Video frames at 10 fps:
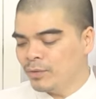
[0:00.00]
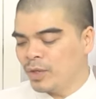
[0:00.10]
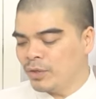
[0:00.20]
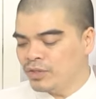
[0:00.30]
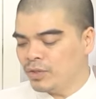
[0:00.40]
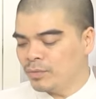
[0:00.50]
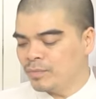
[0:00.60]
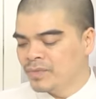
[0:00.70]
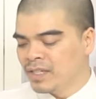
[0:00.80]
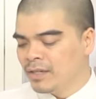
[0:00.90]
đuổi côn trùng
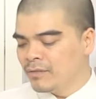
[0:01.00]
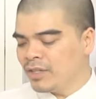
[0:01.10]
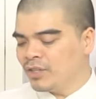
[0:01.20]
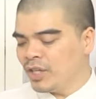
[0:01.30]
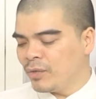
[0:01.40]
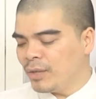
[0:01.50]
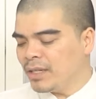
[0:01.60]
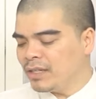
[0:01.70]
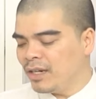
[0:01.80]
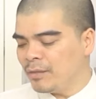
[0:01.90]
và tẩy uế
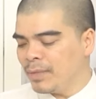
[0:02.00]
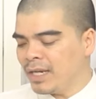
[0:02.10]
ban thờ,